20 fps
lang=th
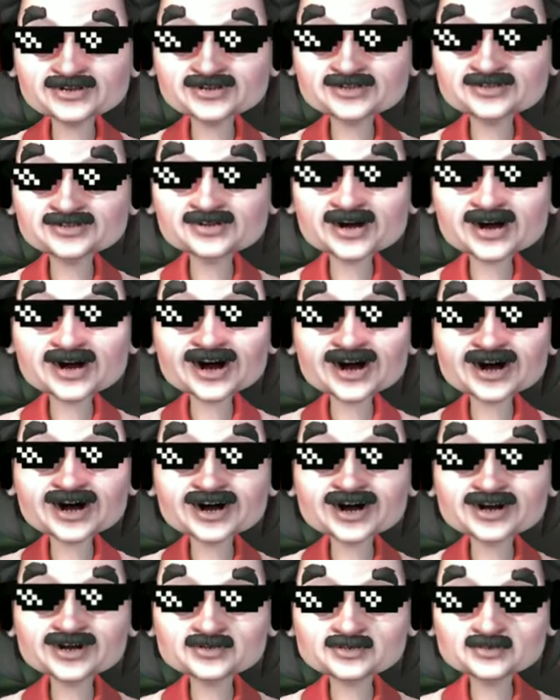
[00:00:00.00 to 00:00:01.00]
ก็ใครที่
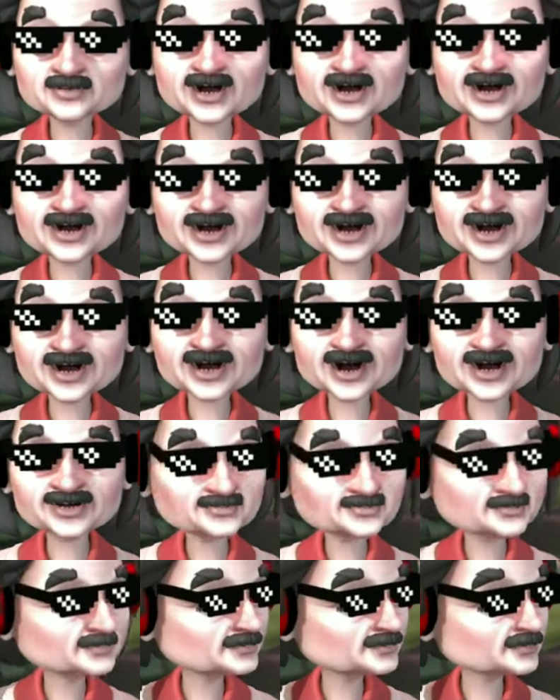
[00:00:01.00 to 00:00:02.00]
งบเยอะๆนะ
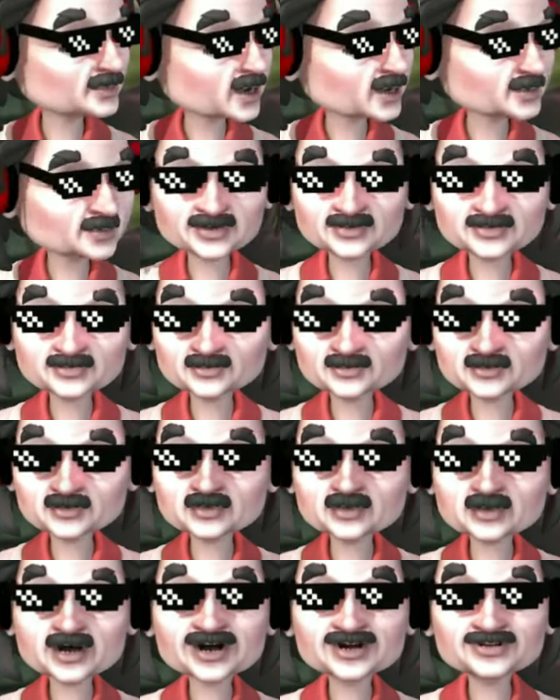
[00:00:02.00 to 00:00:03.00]
ก็
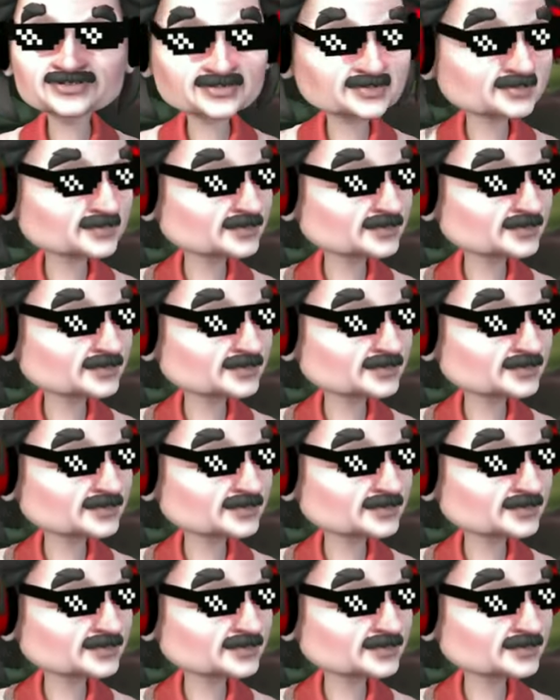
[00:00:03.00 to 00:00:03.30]
ใส่เบ็ด